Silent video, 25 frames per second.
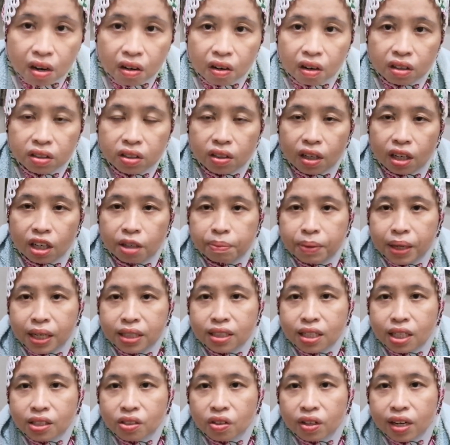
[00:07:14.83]
Hongkong ya tuh kalau
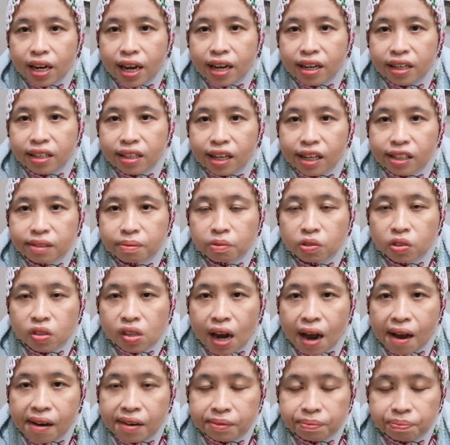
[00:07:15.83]
belanja sore hari guys
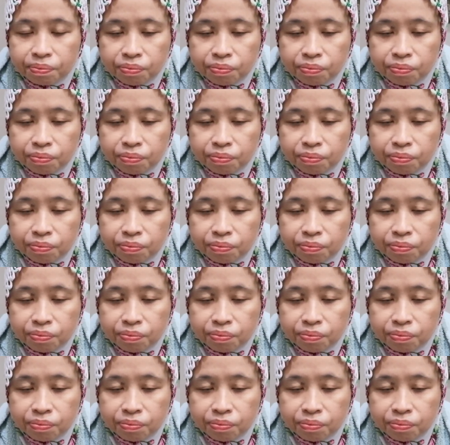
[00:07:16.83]
murah